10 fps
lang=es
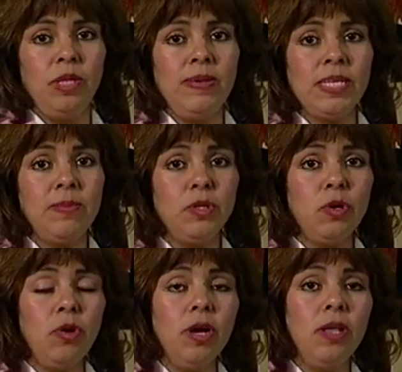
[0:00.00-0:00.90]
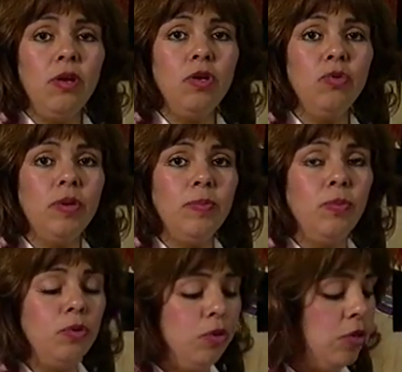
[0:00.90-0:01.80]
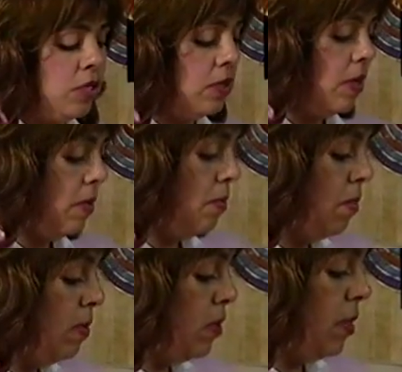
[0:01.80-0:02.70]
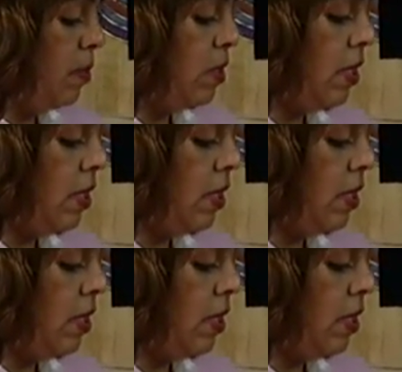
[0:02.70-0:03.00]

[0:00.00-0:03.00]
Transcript: Una vez que hemos colocado los nueve puntos, vamos a